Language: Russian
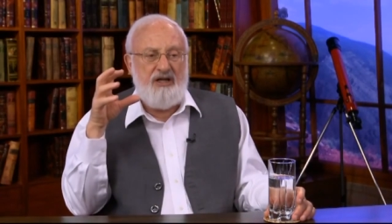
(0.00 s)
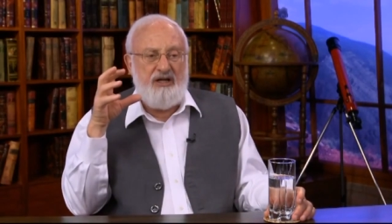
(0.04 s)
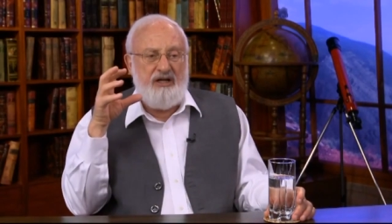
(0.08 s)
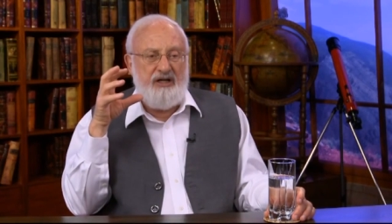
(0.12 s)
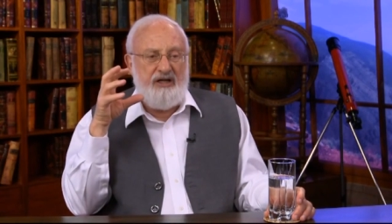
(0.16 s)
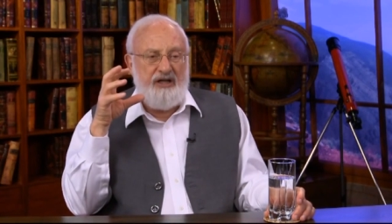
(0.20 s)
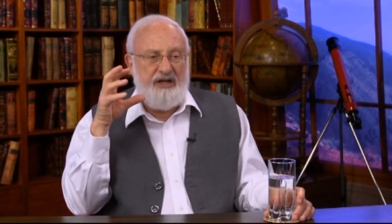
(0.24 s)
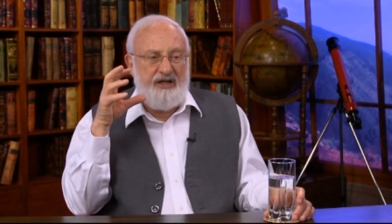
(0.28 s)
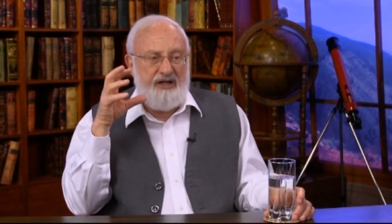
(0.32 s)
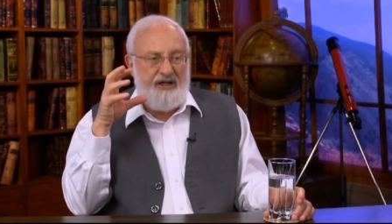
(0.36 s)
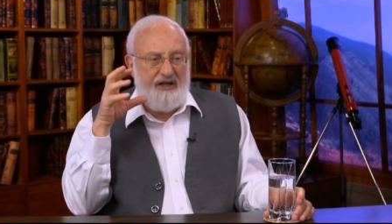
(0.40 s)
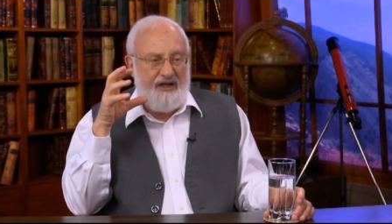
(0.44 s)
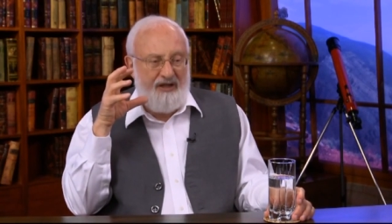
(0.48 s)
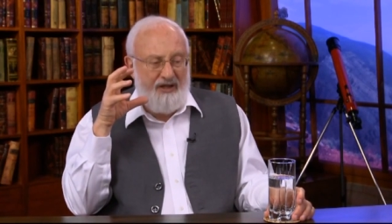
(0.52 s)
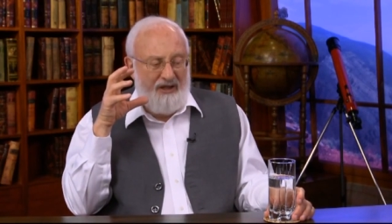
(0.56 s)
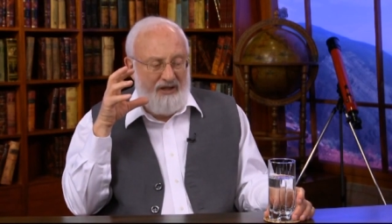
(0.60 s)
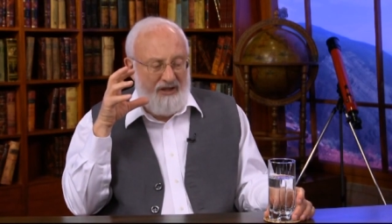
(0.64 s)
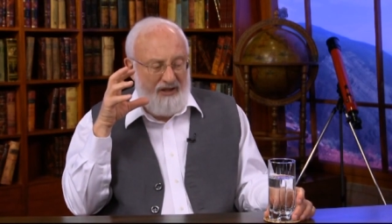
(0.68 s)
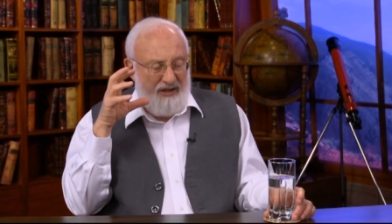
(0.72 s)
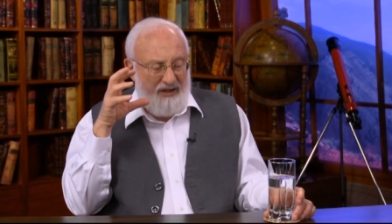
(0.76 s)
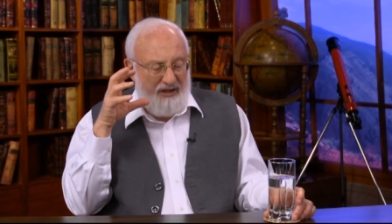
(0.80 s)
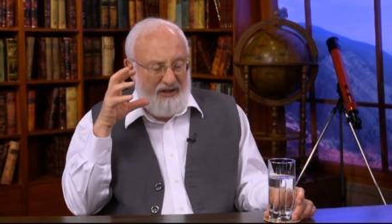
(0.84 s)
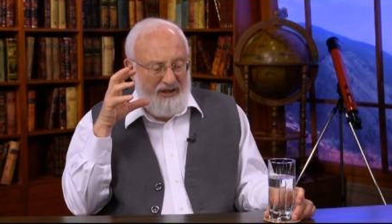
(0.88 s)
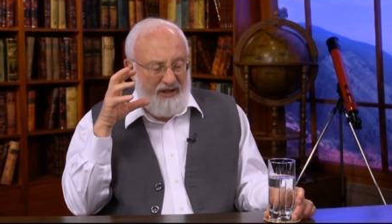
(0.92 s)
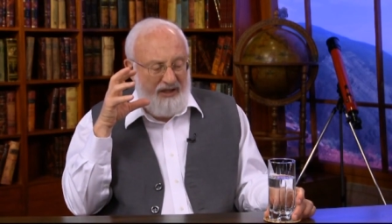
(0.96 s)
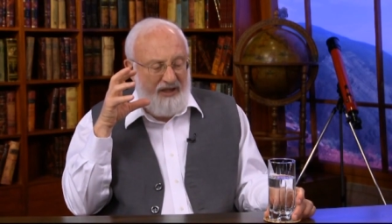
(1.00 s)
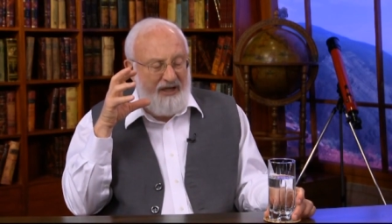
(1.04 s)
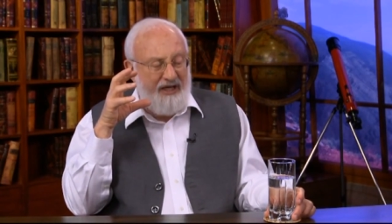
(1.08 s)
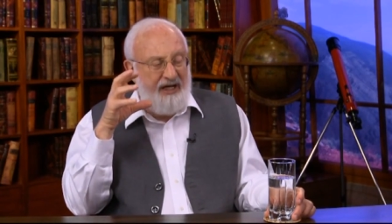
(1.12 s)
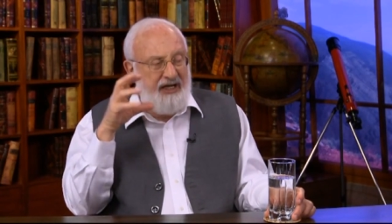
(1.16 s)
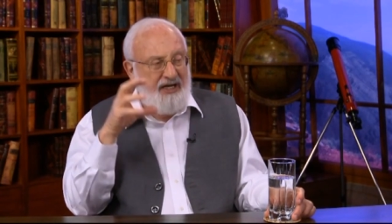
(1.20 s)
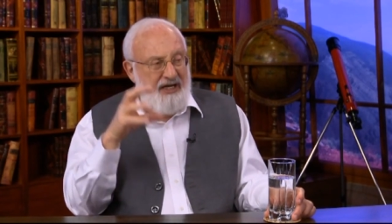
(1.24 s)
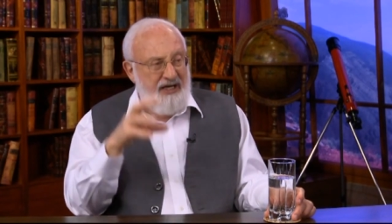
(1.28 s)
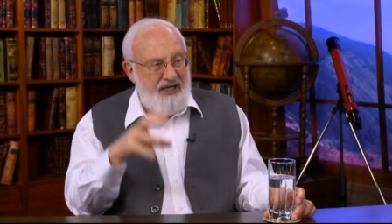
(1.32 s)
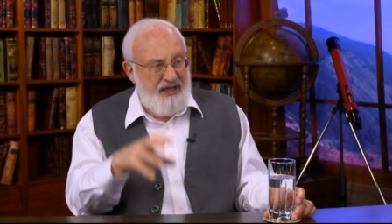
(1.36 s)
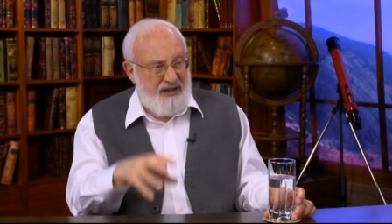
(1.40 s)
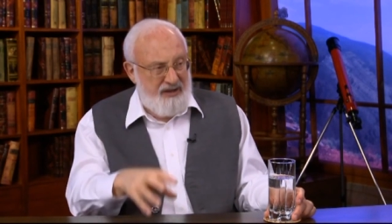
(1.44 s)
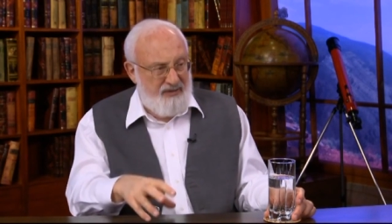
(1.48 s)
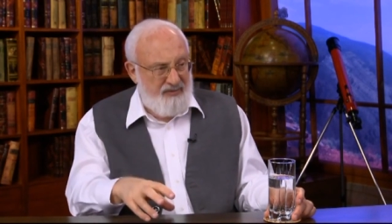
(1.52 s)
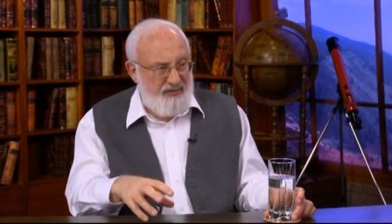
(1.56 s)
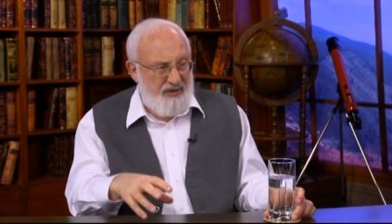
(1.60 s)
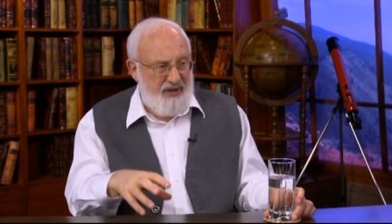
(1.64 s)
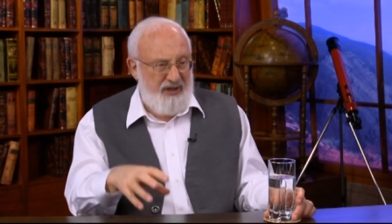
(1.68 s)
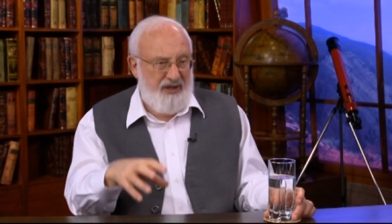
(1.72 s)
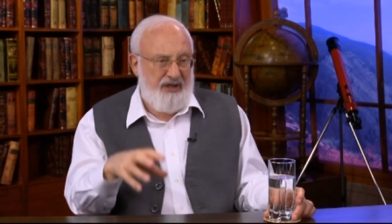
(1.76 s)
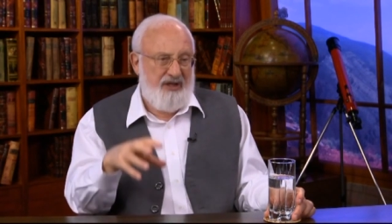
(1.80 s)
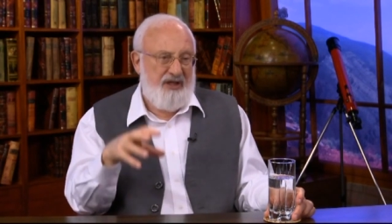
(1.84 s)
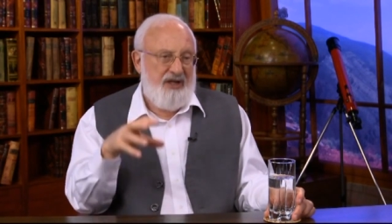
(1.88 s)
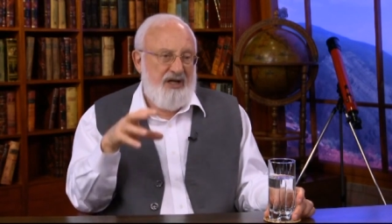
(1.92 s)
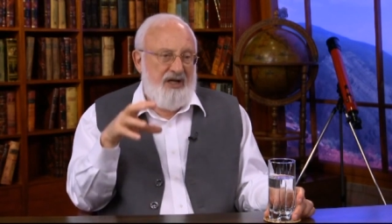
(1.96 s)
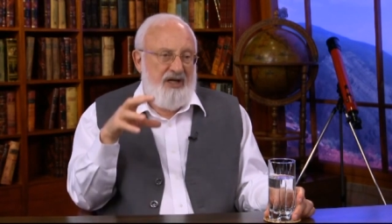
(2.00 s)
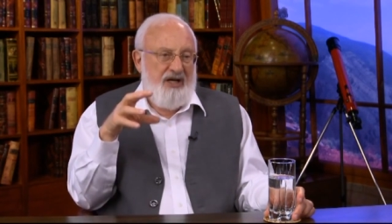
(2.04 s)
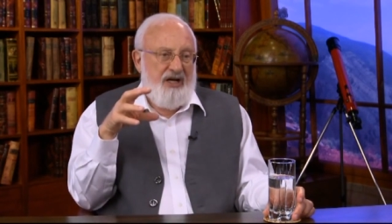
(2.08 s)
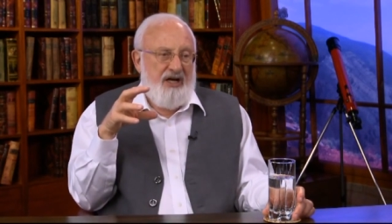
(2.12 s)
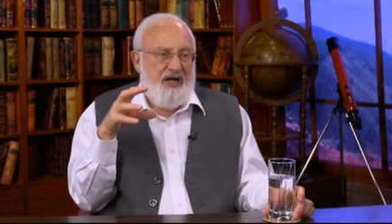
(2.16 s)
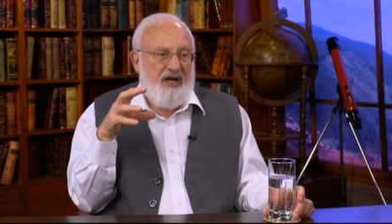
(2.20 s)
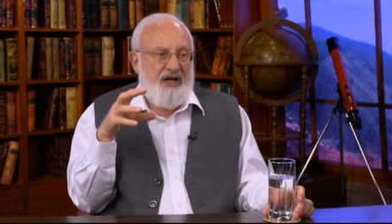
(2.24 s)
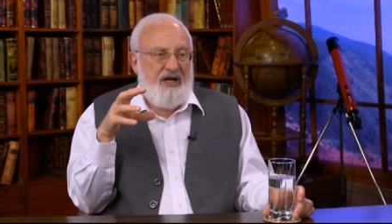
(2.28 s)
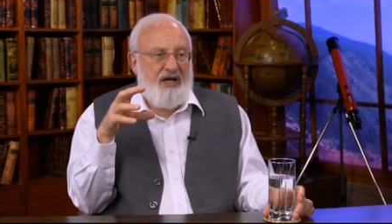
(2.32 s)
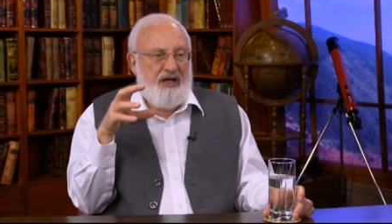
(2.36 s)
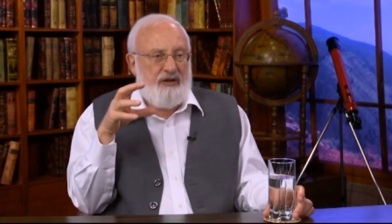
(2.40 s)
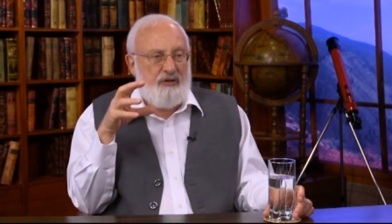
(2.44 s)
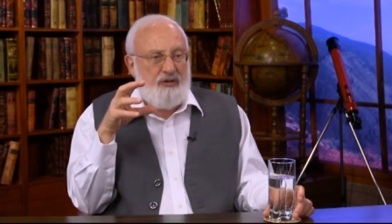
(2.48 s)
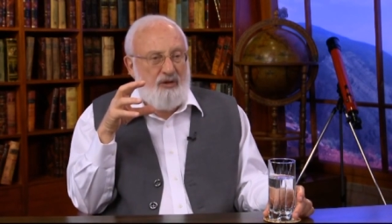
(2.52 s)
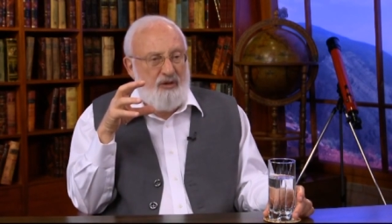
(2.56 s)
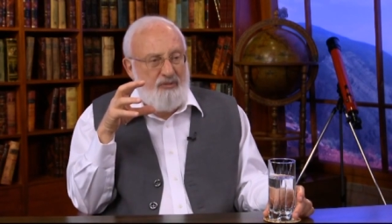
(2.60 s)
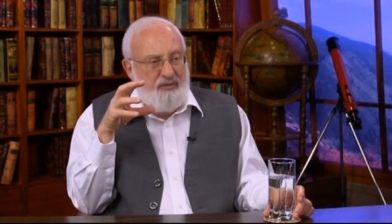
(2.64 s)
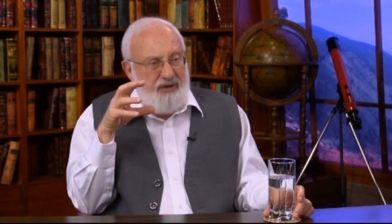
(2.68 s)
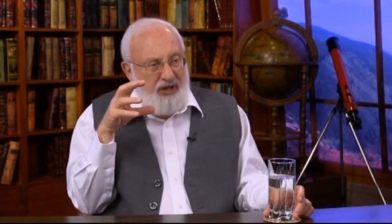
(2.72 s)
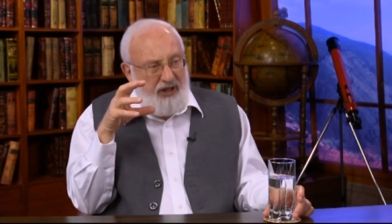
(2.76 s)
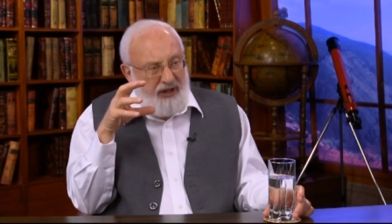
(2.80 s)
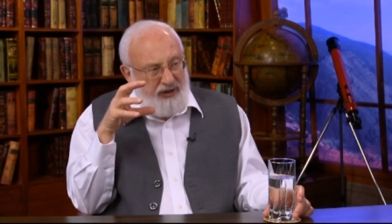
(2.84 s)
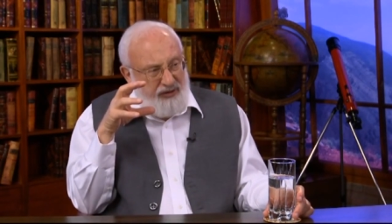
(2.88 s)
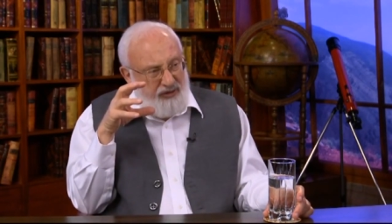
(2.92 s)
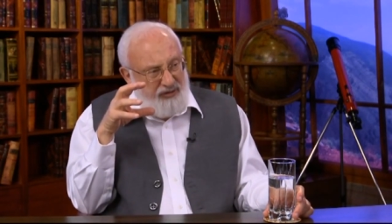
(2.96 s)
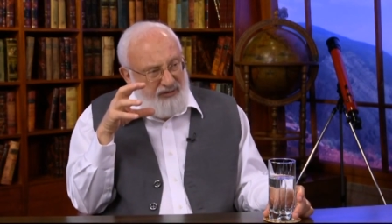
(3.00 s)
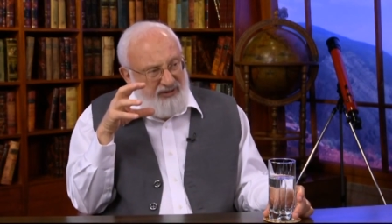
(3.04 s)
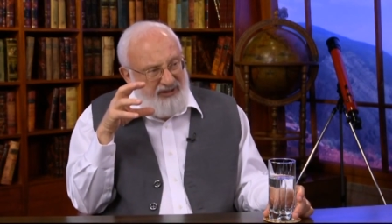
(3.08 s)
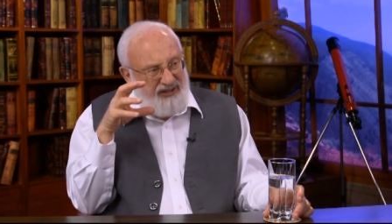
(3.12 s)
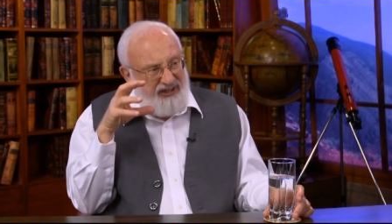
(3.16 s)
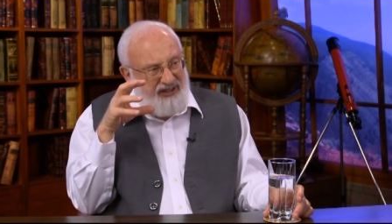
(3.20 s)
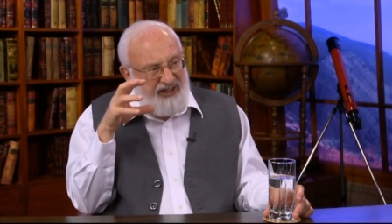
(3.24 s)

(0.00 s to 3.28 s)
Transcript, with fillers: – Э, эгоизма, которым я хочу